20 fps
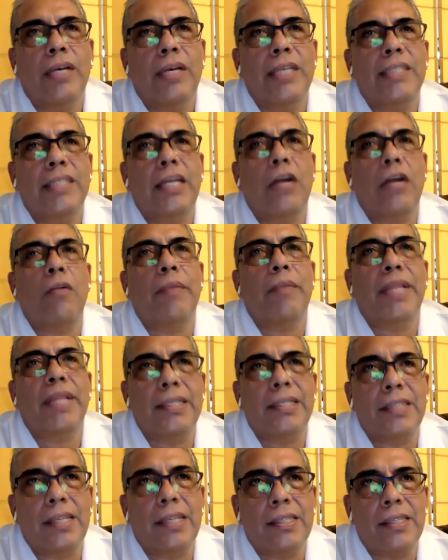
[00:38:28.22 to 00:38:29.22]
Está con
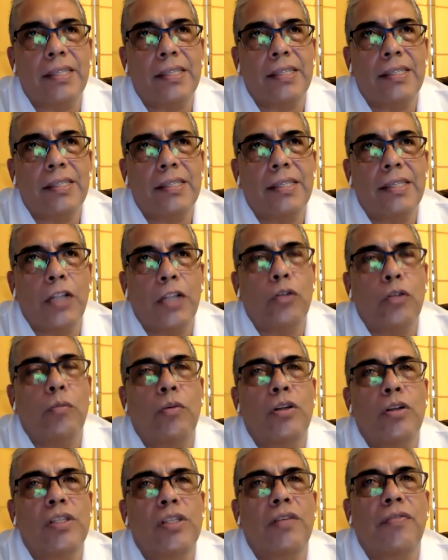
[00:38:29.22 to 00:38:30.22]
metástasis, el
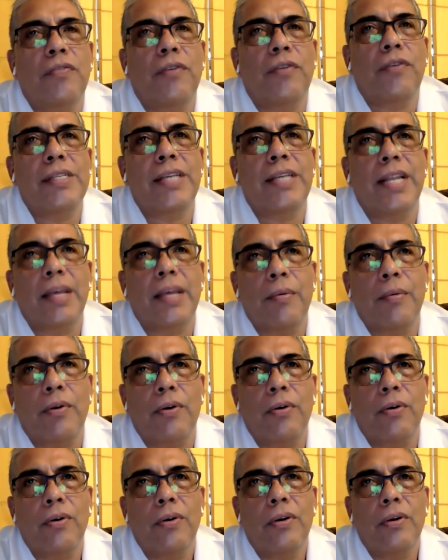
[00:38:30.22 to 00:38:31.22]
tumor se fue al
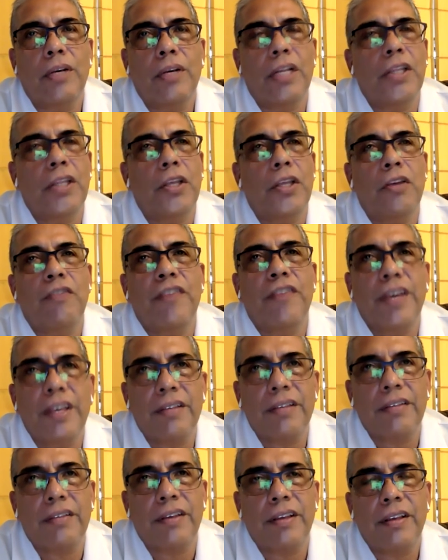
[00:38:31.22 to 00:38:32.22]
cerebro y el niño
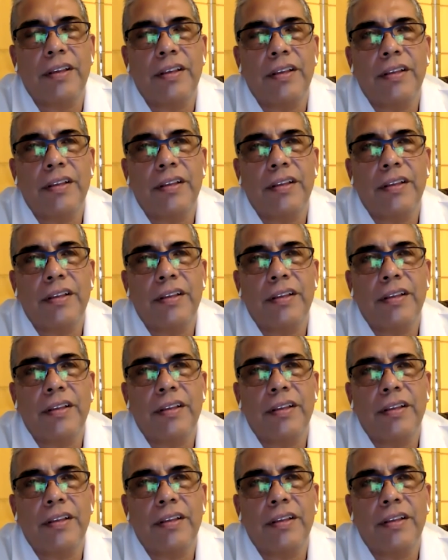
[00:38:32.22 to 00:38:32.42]
fallece.